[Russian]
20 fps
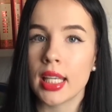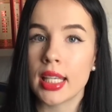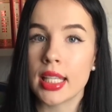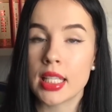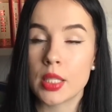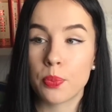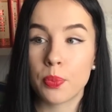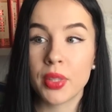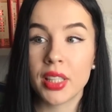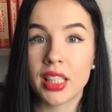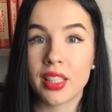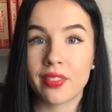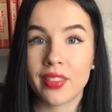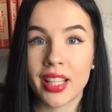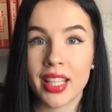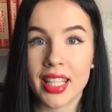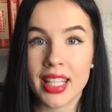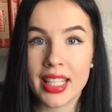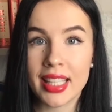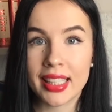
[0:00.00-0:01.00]

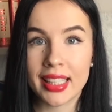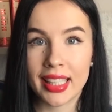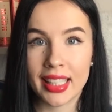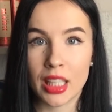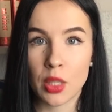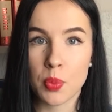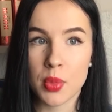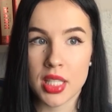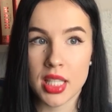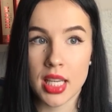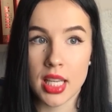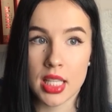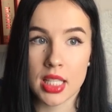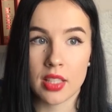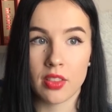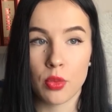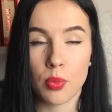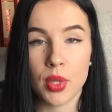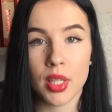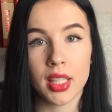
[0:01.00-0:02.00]
испытывая их такими
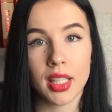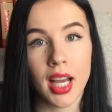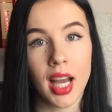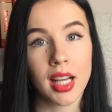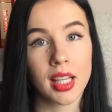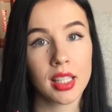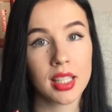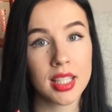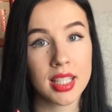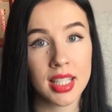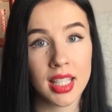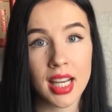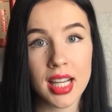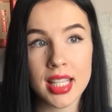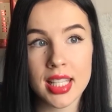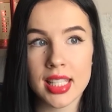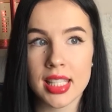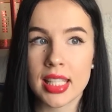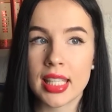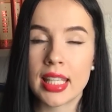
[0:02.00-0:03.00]
средствами, как
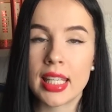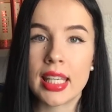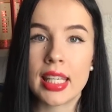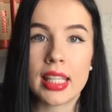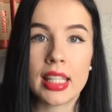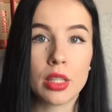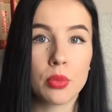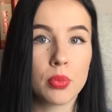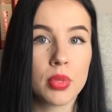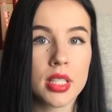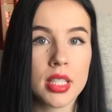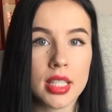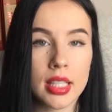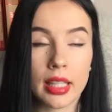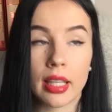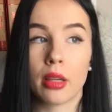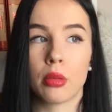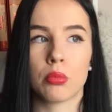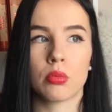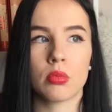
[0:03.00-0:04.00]
страсть и
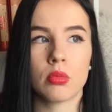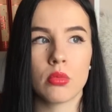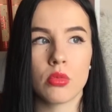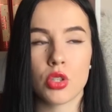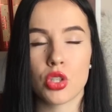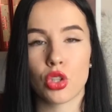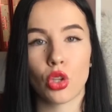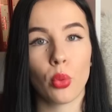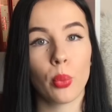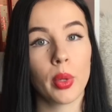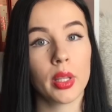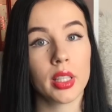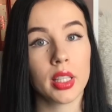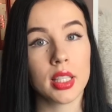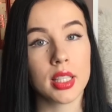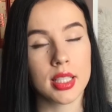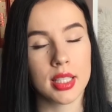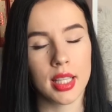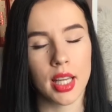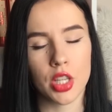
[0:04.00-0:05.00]
небытие что бы это
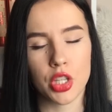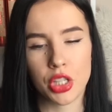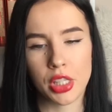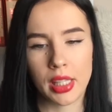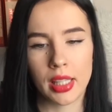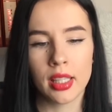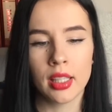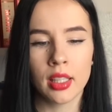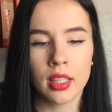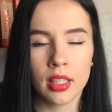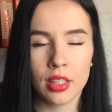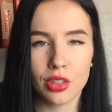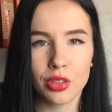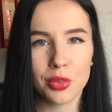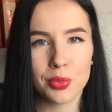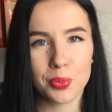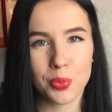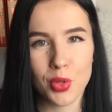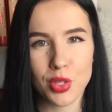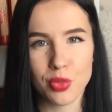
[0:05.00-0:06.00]
ни значило.
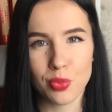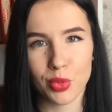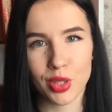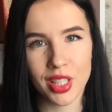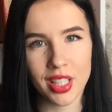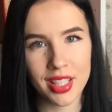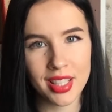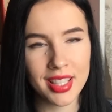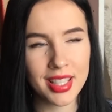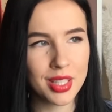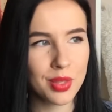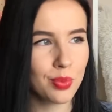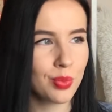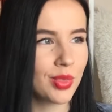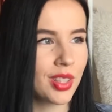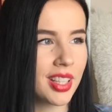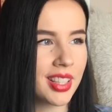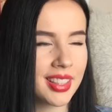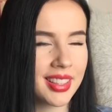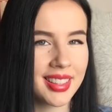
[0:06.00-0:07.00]
Ну,
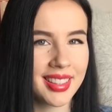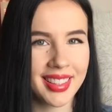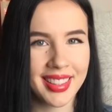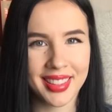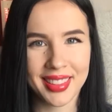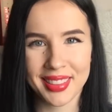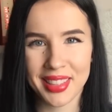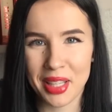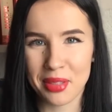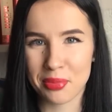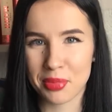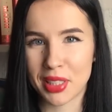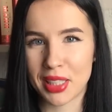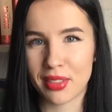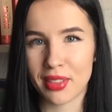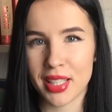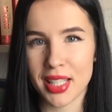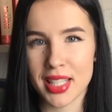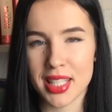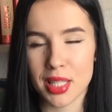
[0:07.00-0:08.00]
постмодернизм — это, как бы
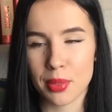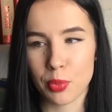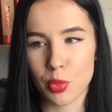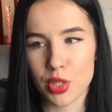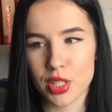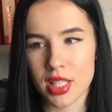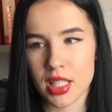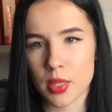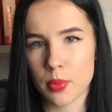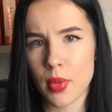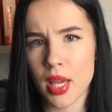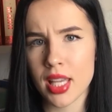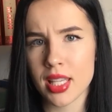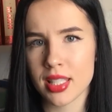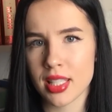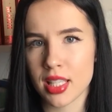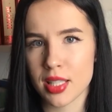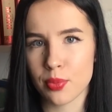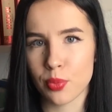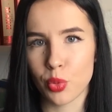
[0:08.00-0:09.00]
говорит само за себя,
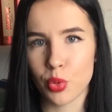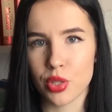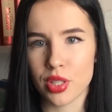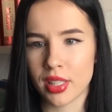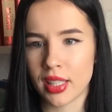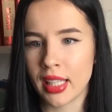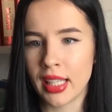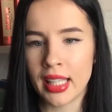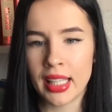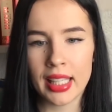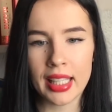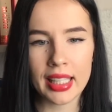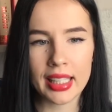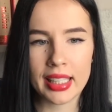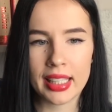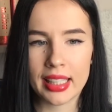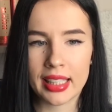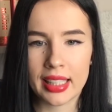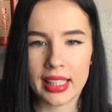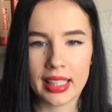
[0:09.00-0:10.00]
здесь будет
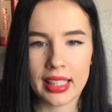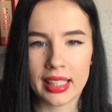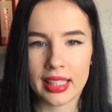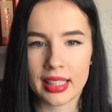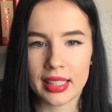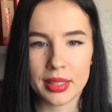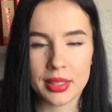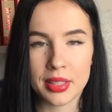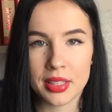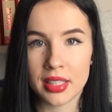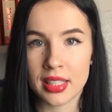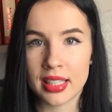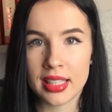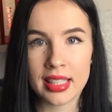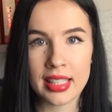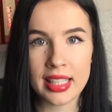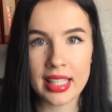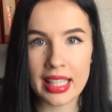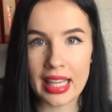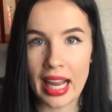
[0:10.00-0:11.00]
какие-то
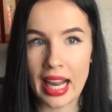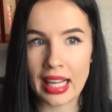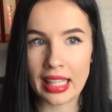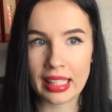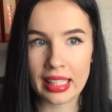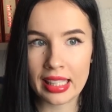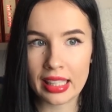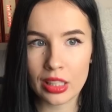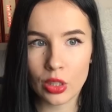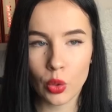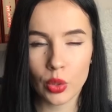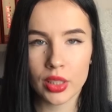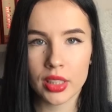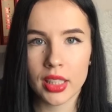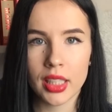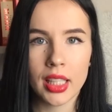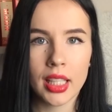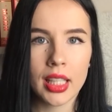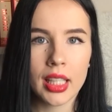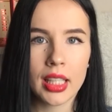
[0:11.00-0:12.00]
нереальные
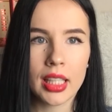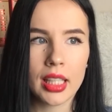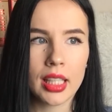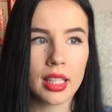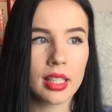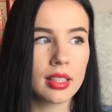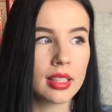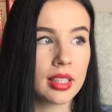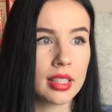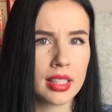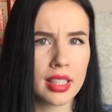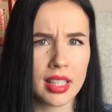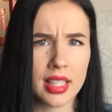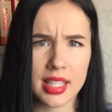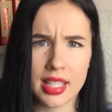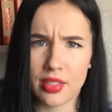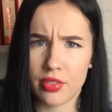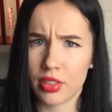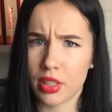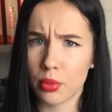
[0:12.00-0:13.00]
нотки, и
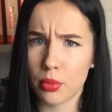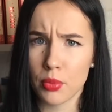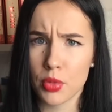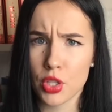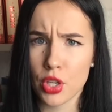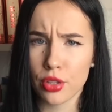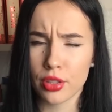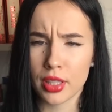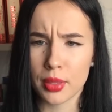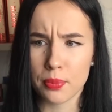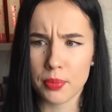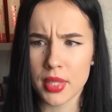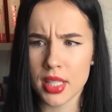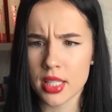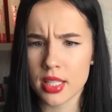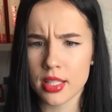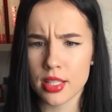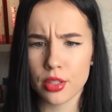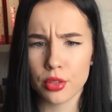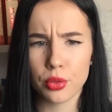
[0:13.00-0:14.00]
детектив нам обещает и
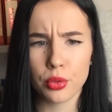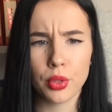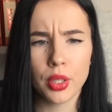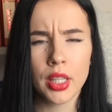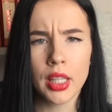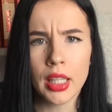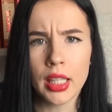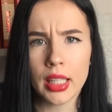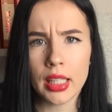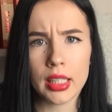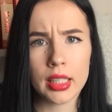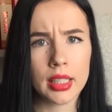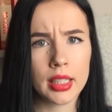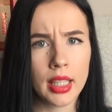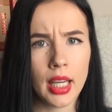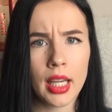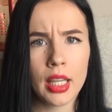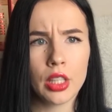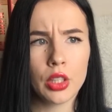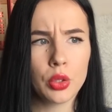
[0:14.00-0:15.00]
мистику, и
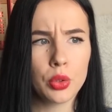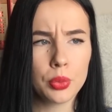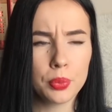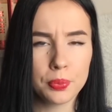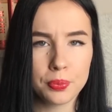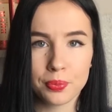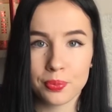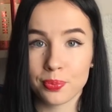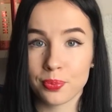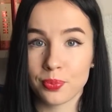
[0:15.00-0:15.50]
тайну.